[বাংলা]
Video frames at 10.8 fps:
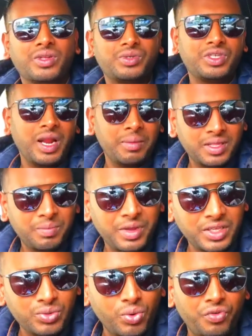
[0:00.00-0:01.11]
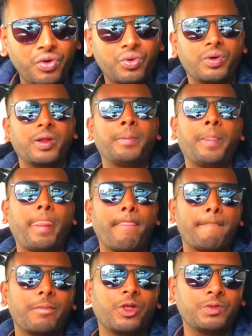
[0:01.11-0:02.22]
সো যারা আমাদের পেজগুলো ফলো করেন
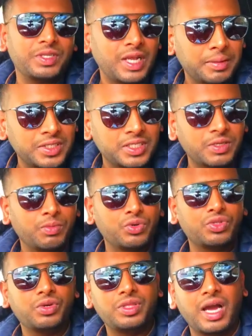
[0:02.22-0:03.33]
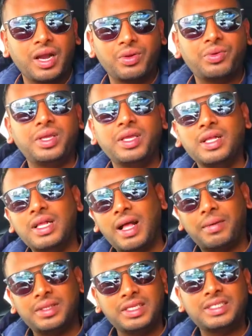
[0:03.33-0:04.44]
অথবা যারা আমাদের সাথে ভর্তি হইতে আগ্রহী
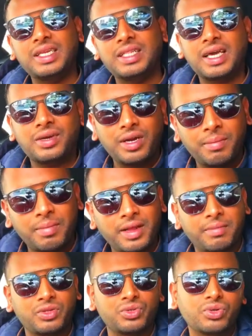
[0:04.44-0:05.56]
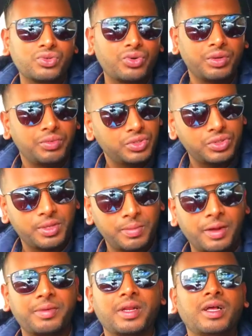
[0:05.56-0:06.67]
আমাদের স্ক্রিনে দেখানো নাম্বারে আপনারা যোগাযোগ করে ভর্তি হতে
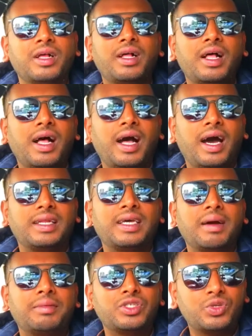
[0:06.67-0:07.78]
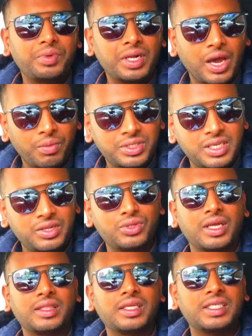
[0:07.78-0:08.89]
পারবেন আর যারা আমাদের সম্পর্কে আরো বিস্তারিত
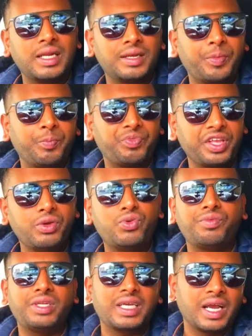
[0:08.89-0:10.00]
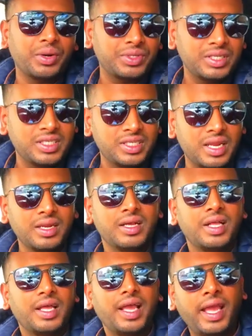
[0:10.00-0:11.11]
জানতে চান ইউটিউবে জাকির হোসেন জিসান
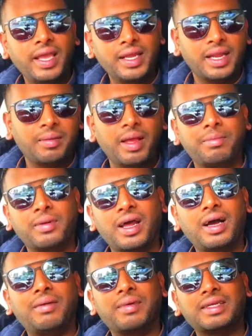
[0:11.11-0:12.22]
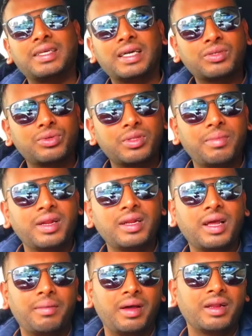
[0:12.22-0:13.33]
এই নামে আপনারা আমাকে সার্চ করতে পারেন
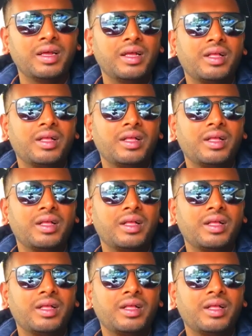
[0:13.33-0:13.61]
আমার